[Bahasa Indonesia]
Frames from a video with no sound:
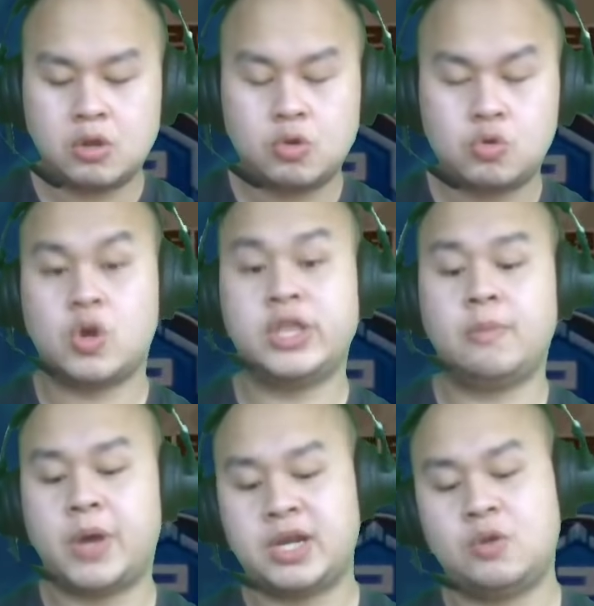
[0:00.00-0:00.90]
gue
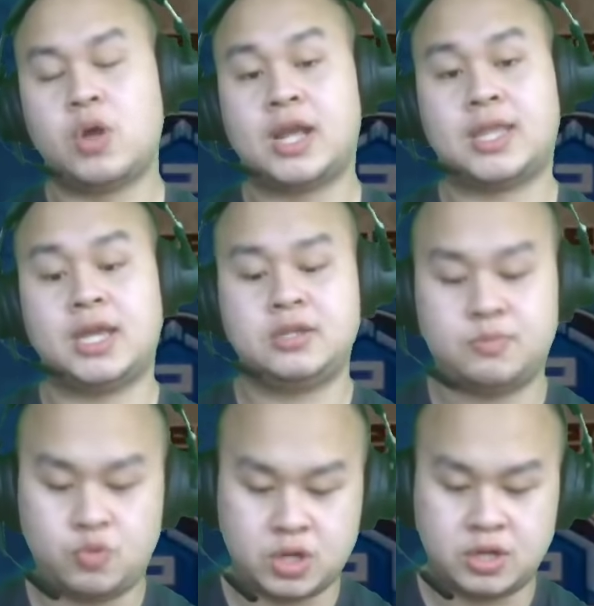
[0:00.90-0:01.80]
nyebar, gue ratain
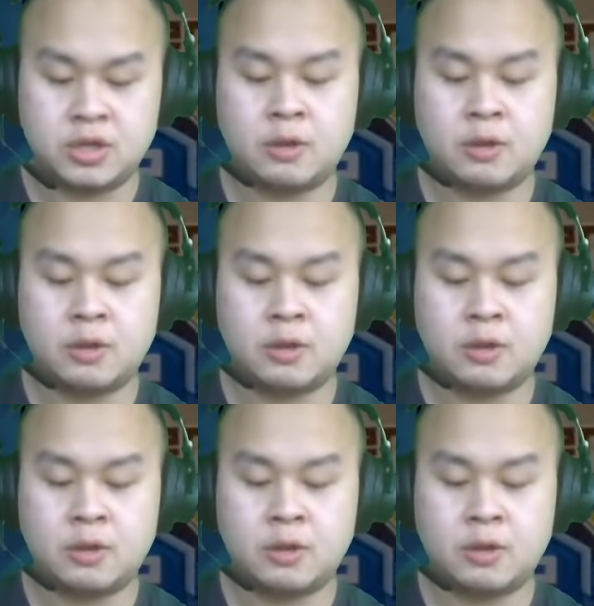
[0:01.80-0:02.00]
semua.